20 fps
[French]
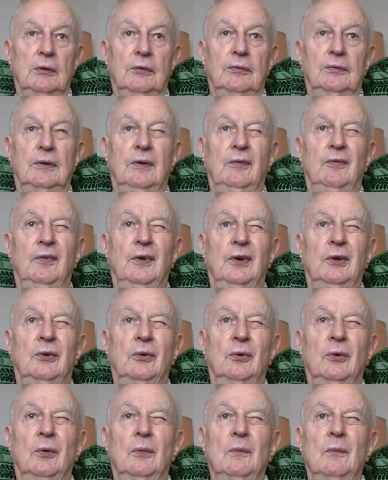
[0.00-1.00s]
Ce qui fait
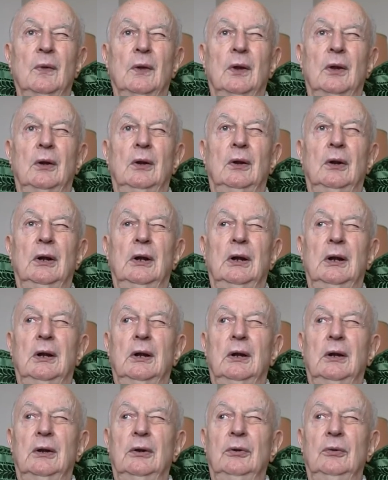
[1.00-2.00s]
que
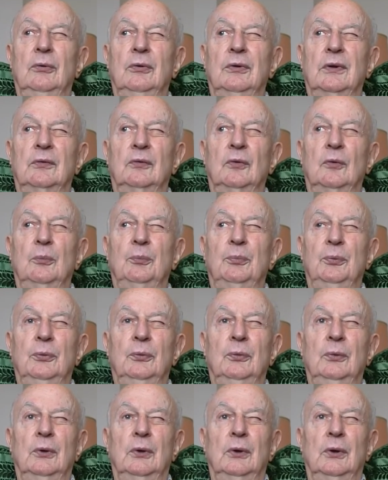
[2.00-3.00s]
euh, nous avons
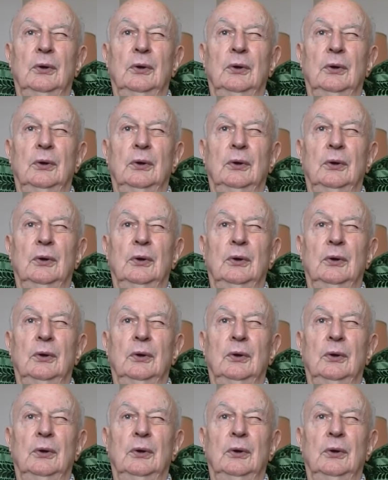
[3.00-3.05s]
pu,